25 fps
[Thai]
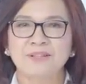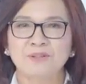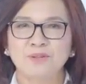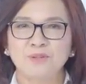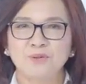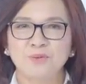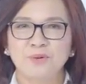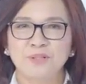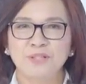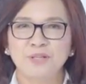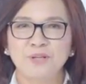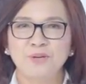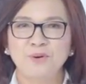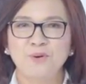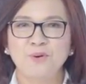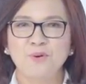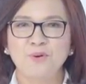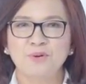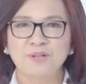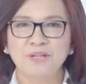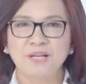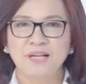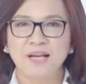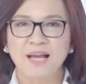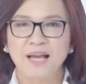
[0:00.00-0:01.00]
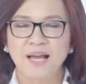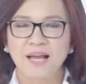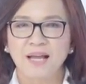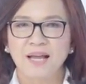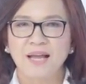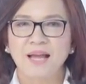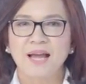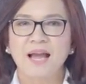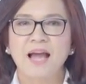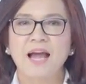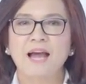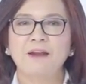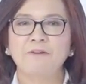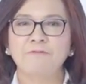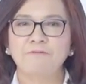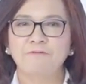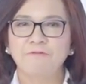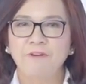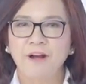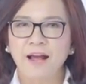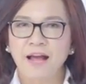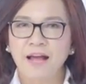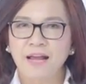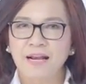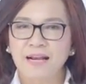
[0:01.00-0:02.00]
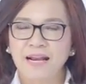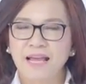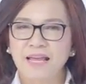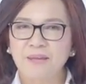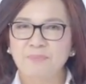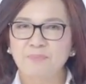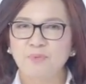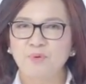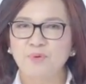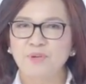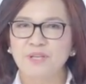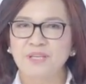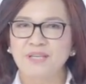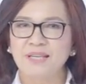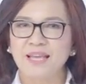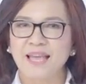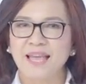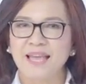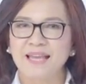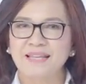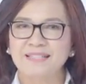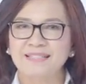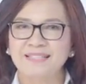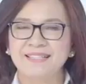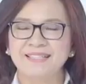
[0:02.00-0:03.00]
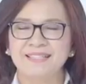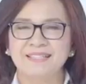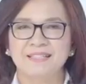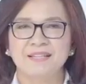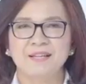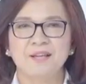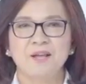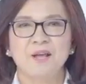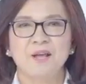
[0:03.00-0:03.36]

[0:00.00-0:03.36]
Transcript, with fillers: กัดตัวที่6นะคะอัลฟาไลโปอิกแอซิด